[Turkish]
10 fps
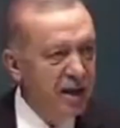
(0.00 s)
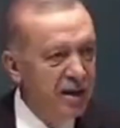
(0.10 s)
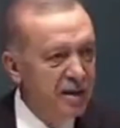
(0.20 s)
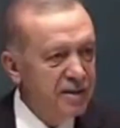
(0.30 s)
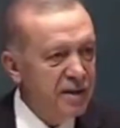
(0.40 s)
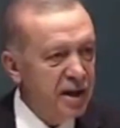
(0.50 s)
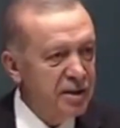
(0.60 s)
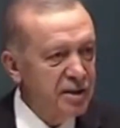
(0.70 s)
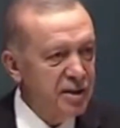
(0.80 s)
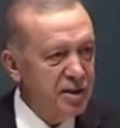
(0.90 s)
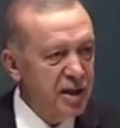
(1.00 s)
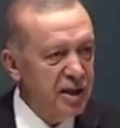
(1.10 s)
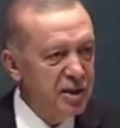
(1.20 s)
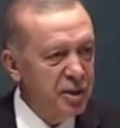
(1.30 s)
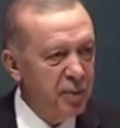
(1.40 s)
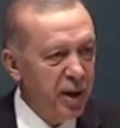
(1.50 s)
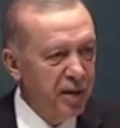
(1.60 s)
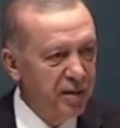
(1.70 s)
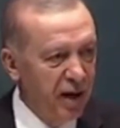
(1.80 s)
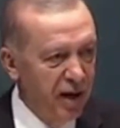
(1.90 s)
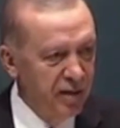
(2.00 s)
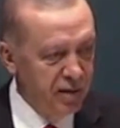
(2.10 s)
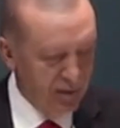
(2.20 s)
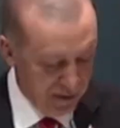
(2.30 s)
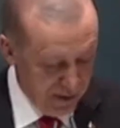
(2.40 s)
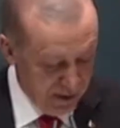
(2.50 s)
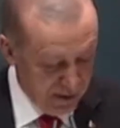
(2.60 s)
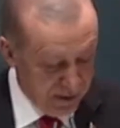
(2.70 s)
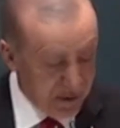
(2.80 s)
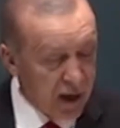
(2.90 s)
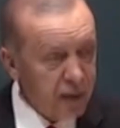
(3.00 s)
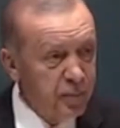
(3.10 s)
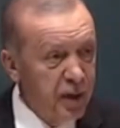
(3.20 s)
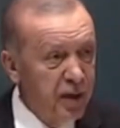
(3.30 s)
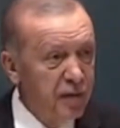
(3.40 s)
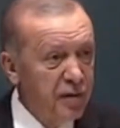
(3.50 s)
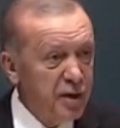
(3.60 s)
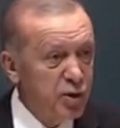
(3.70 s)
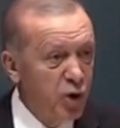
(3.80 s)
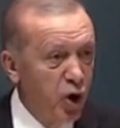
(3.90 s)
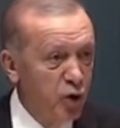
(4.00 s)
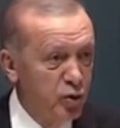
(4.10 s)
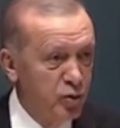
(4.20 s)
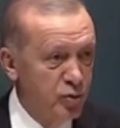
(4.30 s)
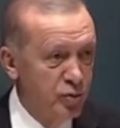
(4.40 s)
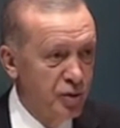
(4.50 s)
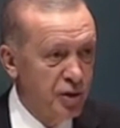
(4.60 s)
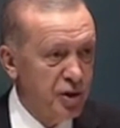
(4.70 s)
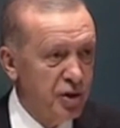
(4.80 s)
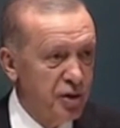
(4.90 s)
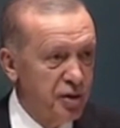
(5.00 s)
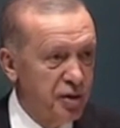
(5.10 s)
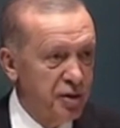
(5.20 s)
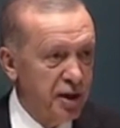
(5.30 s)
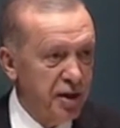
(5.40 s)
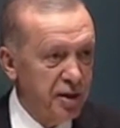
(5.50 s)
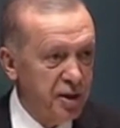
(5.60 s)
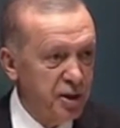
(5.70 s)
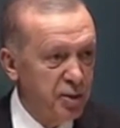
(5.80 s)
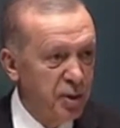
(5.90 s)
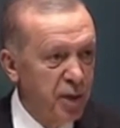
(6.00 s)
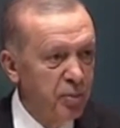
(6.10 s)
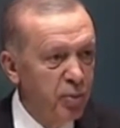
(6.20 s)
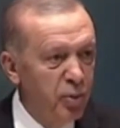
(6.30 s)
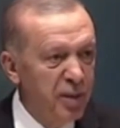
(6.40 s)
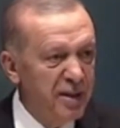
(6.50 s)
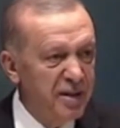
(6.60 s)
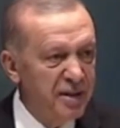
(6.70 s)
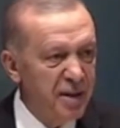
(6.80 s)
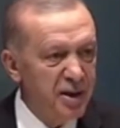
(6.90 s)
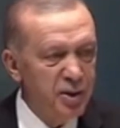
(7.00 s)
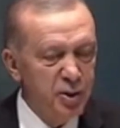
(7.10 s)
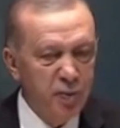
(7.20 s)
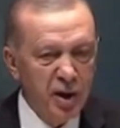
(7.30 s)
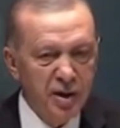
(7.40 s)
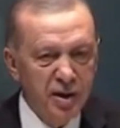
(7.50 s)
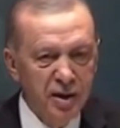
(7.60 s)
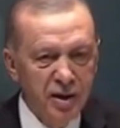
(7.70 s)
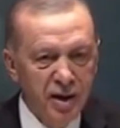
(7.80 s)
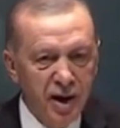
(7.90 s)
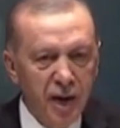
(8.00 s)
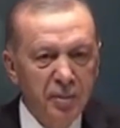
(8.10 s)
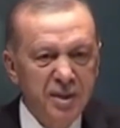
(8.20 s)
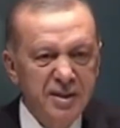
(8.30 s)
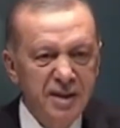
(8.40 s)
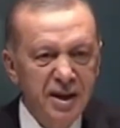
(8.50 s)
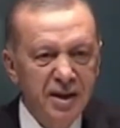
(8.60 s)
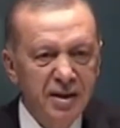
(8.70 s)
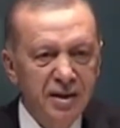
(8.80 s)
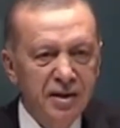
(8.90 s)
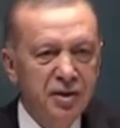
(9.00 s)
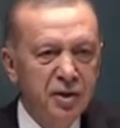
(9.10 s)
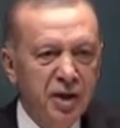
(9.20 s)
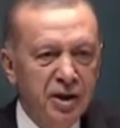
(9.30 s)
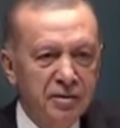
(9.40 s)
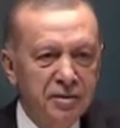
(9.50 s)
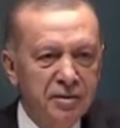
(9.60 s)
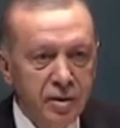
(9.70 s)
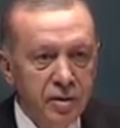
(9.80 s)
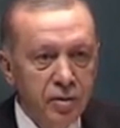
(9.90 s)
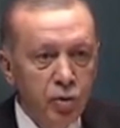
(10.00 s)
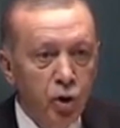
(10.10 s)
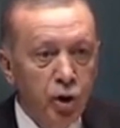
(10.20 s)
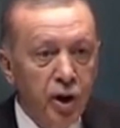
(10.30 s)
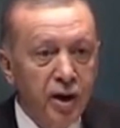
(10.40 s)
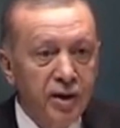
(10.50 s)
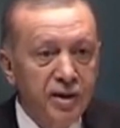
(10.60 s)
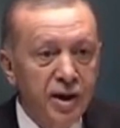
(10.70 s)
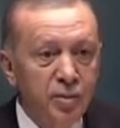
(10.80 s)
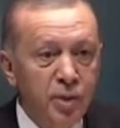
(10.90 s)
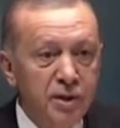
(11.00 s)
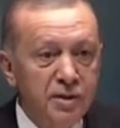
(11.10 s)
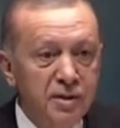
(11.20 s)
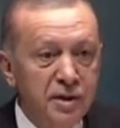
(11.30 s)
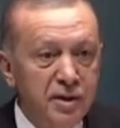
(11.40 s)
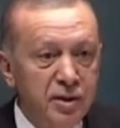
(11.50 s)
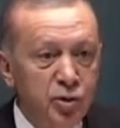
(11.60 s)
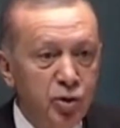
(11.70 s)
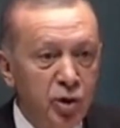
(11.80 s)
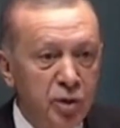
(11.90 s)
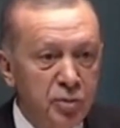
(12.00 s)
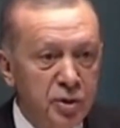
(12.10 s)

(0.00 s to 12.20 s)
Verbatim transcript: sayısız çelişki barındıran tek bir vizyon ışıltısı dahi taşımayan bu metni tartışmak abesle iştigaldir. Toka gelmek istediğini söylemiş